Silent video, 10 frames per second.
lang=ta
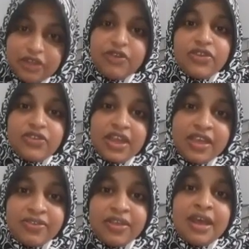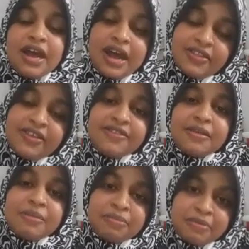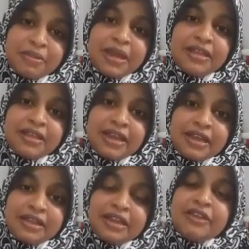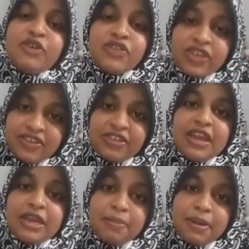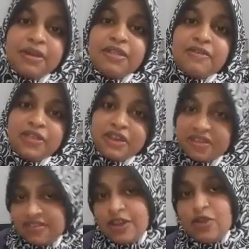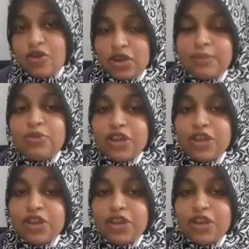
டிவோர்ஸ் கேஸ் அதே சமயத்தில் இந்த டிவோர்ஸ் கேஸ் கேட்கப்படுறது வந்து டிஸ்ட்ரிக் கோர்ட்டில்